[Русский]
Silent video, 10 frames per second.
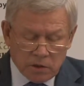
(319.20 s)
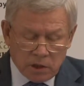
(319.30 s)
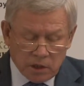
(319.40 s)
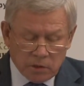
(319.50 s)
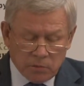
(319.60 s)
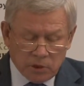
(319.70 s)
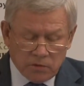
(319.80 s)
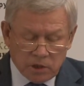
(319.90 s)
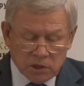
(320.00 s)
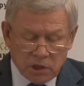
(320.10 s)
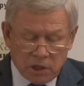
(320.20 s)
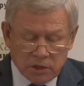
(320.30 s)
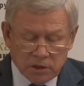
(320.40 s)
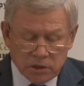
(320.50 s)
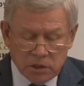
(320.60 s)
это подтверждает
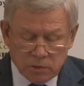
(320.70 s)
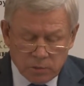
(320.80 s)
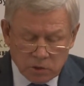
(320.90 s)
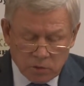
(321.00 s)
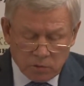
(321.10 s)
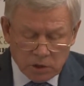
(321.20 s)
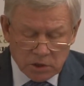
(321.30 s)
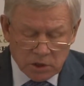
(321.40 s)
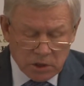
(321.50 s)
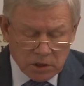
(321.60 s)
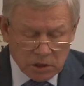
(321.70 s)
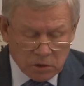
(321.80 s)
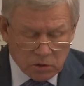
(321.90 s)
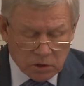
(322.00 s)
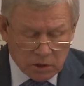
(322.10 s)
жизнеспособность идей,
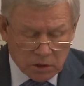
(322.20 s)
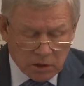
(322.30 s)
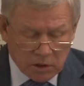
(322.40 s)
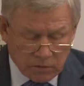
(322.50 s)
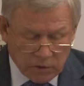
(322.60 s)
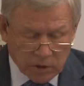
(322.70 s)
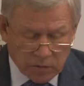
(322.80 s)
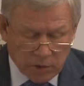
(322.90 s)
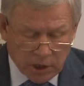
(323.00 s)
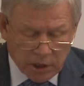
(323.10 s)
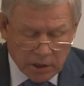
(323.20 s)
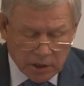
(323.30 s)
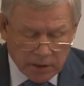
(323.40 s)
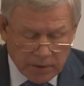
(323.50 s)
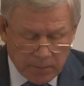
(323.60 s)
заложенных в этот
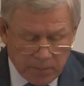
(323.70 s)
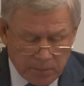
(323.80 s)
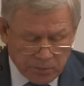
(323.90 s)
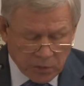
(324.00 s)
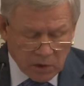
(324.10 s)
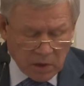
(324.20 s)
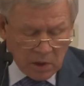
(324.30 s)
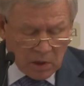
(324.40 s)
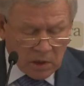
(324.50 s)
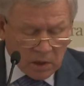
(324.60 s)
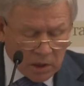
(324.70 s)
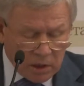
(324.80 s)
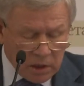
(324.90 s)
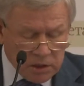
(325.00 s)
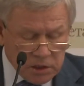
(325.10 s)
проект.
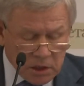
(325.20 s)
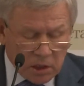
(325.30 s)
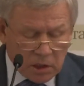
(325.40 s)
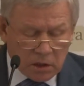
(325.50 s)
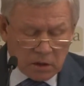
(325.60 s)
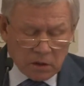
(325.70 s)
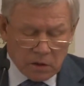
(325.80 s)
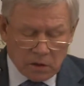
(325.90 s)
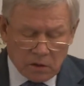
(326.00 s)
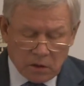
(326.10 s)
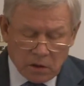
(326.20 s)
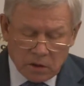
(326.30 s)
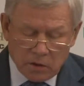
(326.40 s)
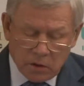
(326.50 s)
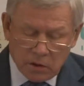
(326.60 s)
Какие цели э,
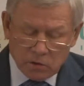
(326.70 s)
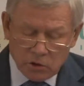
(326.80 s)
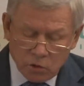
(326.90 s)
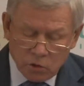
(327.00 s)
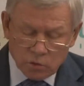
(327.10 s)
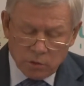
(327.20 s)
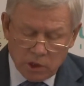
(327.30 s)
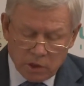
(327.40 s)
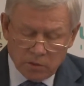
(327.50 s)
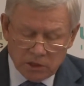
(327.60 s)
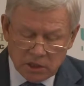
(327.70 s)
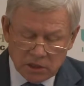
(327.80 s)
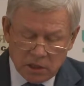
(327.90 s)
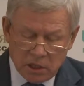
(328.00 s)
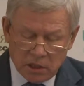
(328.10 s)
это службы, как бы
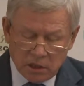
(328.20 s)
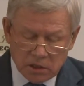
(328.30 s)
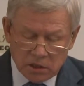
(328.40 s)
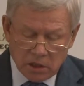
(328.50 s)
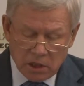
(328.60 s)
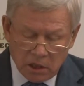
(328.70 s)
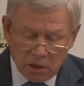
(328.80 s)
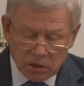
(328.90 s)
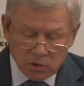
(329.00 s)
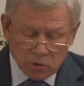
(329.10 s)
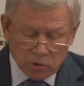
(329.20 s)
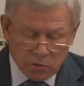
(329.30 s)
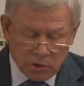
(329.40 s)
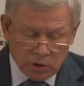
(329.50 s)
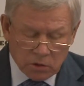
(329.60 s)
создание национальной службы
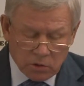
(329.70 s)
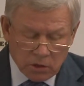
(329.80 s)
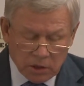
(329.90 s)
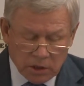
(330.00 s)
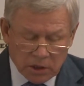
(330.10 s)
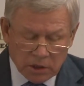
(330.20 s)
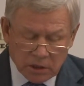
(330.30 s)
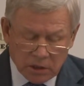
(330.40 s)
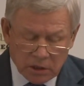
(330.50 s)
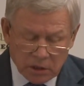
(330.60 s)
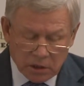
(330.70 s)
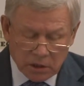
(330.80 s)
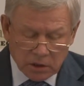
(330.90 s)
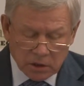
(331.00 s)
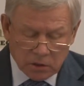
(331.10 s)
мониторинга техногенных
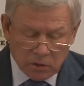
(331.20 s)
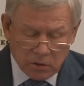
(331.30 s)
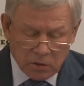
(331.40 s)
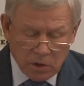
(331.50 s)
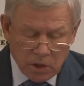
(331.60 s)
катастроф?